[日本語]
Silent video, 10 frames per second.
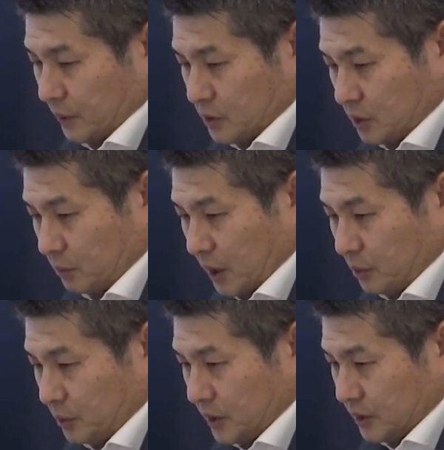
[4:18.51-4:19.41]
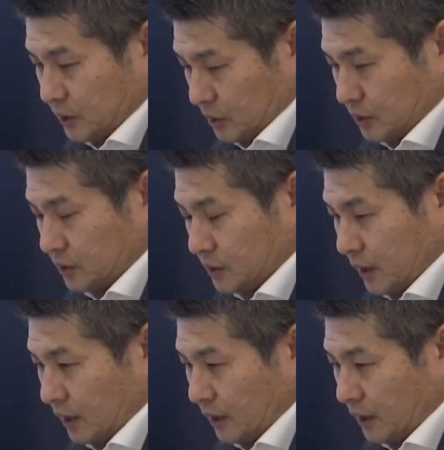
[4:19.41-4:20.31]
シルバーウィーク、
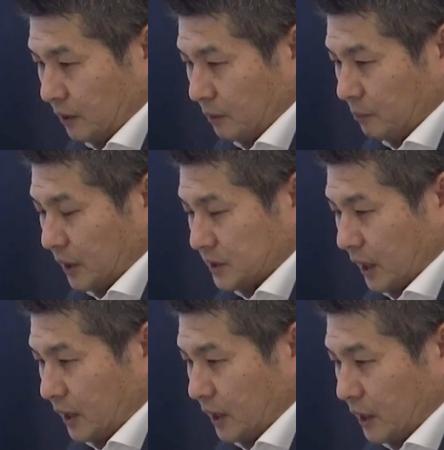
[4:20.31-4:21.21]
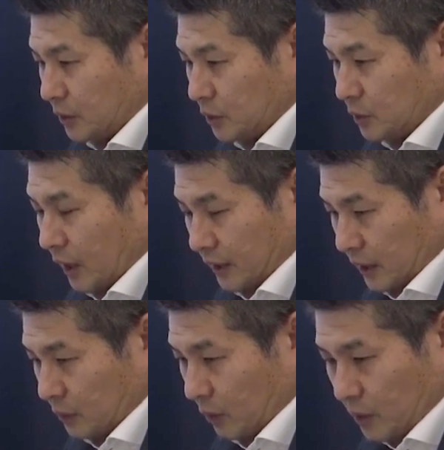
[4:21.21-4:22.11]
3連休明
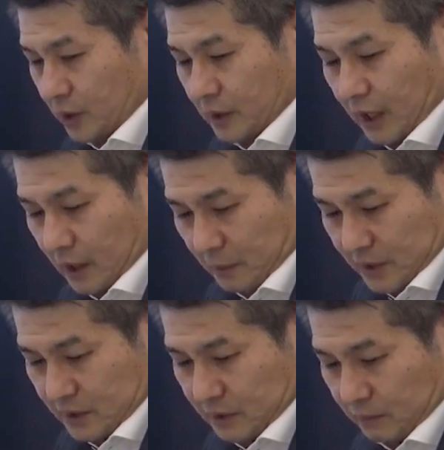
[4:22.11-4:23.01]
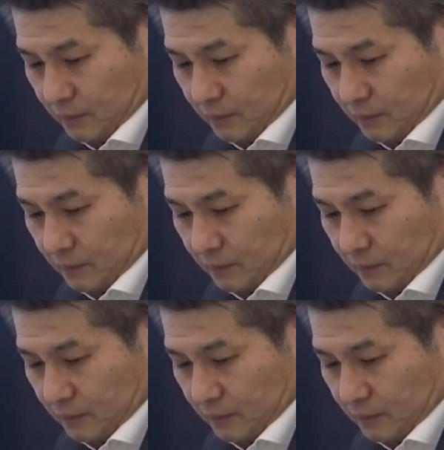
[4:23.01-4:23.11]
けとなります。